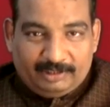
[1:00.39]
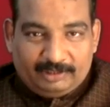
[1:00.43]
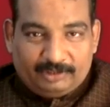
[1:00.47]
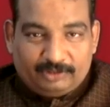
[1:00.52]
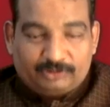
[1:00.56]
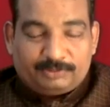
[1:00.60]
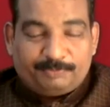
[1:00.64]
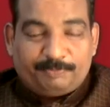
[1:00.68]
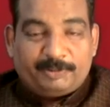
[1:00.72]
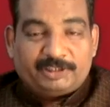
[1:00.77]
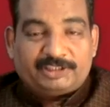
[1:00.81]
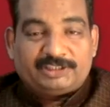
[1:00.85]
तो
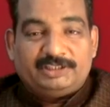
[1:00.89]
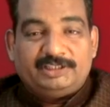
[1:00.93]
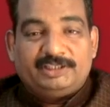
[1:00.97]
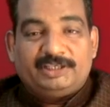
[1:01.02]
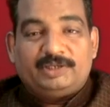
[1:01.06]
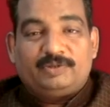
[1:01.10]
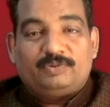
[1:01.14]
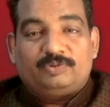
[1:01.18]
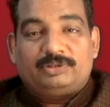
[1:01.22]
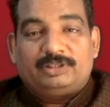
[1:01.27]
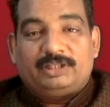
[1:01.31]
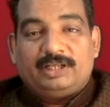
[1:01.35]
प्रश्न
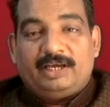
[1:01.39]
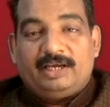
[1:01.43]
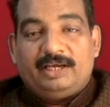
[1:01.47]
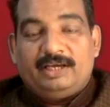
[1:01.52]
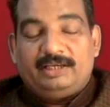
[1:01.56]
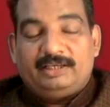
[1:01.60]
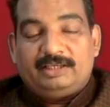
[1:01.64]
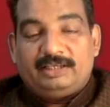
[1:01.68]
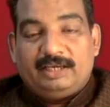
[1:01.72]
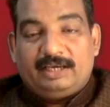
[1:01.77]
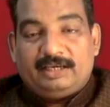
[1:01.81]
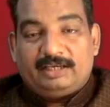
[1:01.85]
ये उठता
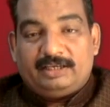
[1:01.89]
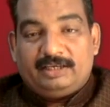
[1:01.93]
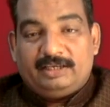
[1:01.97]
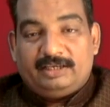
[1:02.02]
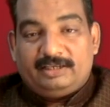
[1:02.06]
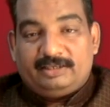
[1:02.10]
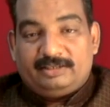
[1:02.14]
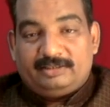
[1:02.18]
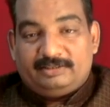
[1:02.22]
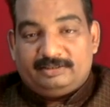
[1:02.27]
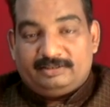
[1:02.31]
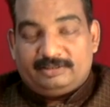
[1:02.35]
है कि
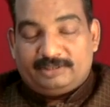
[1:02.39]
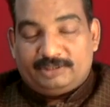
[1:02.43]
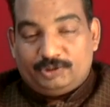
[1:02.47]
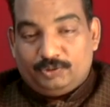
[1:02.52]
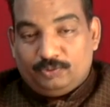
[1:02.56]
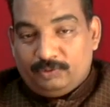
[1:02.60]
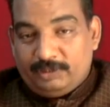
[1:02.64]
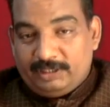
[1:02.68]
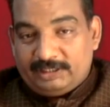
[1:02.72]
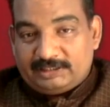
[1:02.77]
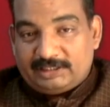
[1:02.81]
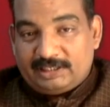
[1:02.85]
आखिर
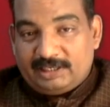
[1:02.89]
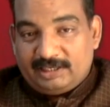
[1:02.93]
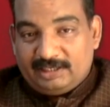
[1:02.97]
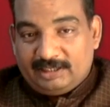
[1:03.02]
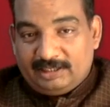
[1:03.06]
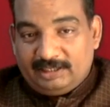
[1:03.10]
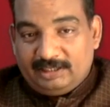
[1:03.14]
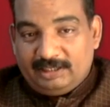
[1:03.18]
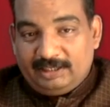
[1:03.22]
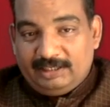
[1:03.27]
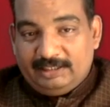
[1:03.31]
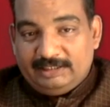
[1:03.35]
क्यों ऐसा
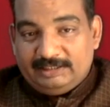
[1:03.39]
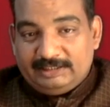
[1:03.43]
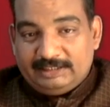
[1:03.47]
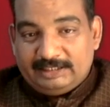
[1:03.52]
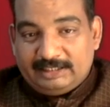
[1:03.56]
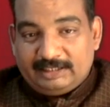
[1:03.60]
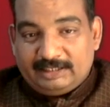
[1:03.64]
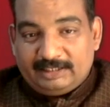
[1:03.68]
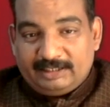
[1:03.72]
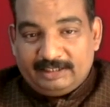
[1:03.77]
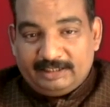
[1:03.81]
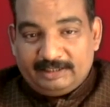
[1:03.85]
एलजी
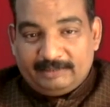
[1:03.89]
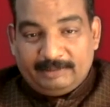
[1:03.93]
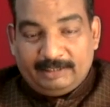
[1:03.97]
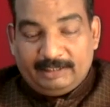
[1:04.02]
करने